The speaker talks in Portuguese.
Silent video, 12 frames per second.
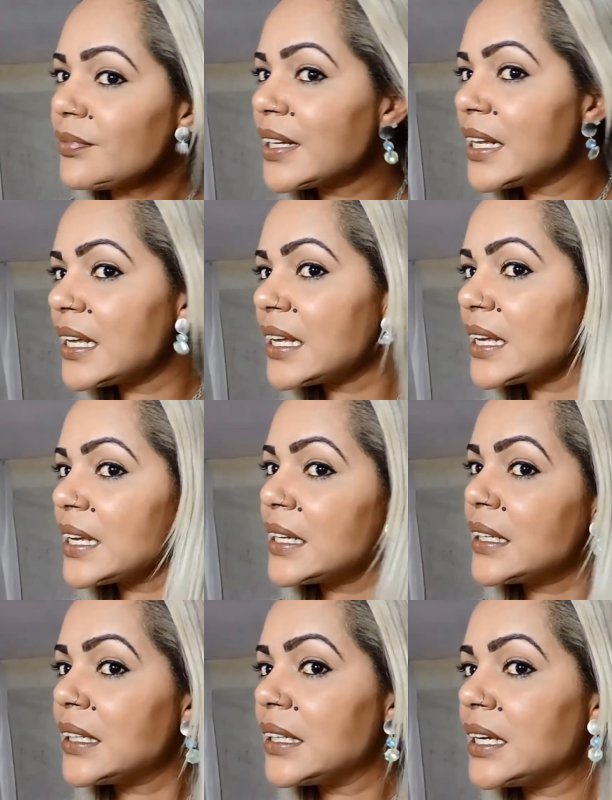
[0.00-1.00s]

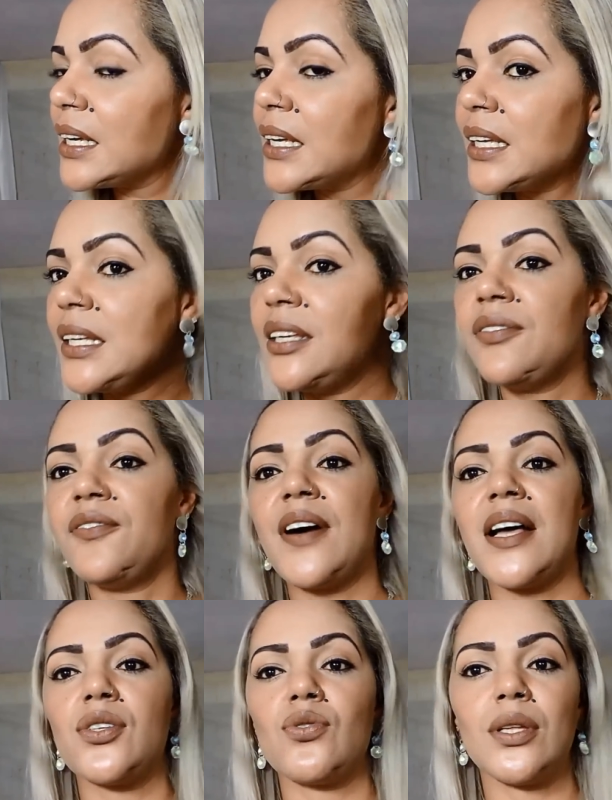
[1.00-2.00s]
nele e
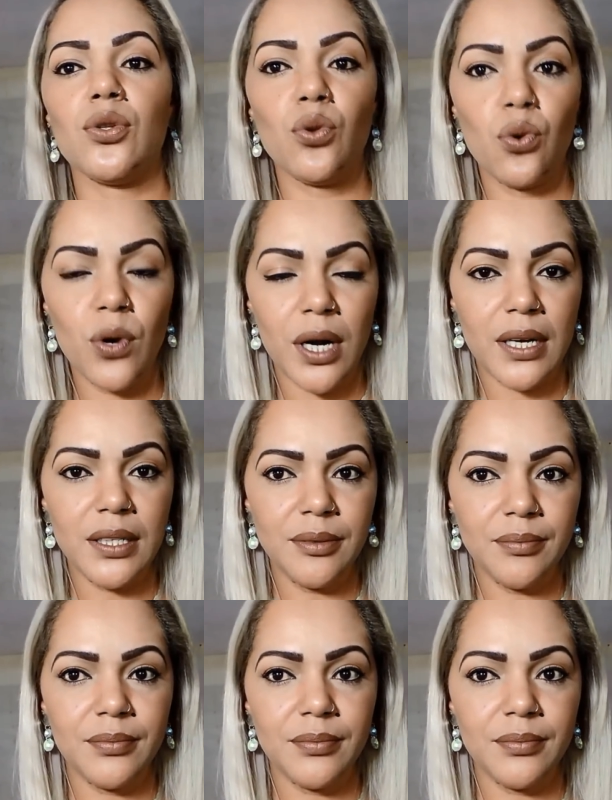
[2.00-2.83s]
faço a touca,